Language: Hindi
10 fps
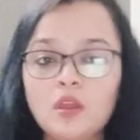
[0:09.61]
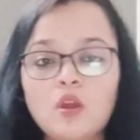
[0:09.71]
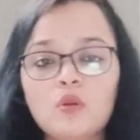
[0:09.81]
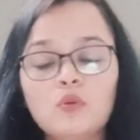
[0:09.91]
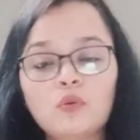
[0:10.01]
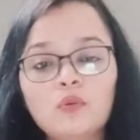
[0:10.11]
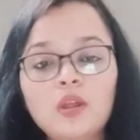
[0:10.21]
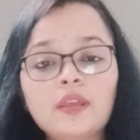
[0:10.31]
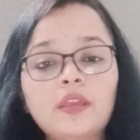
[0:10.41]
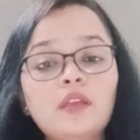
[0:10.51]

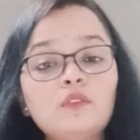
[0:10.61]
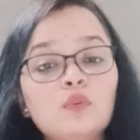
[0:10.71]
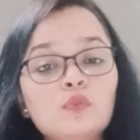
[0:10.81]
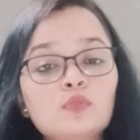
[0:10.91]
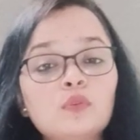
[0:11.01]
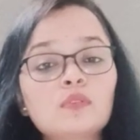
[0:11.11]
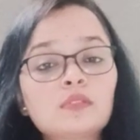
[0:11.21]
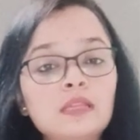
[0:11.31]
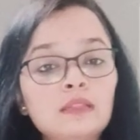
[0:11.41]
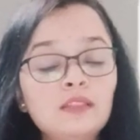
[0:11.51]
कोरोना के
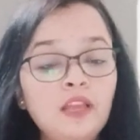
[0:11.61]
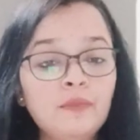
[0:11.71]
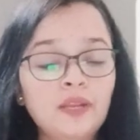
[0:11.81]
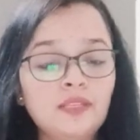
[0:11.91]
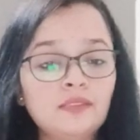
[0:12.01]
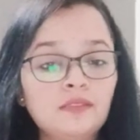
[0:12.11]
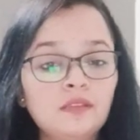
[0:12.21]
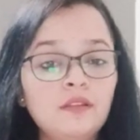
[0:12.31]
270 मरीज